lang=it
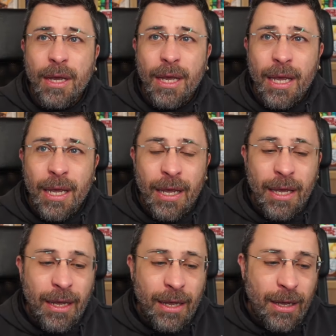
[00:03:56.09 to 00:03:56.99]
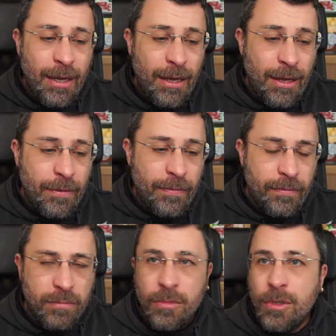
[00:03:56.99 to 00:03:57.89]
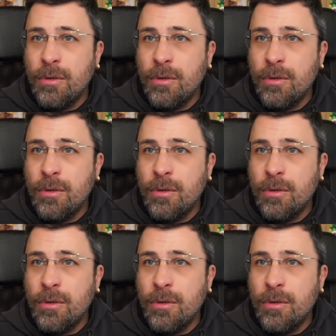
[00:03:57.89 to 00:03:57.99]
e mm,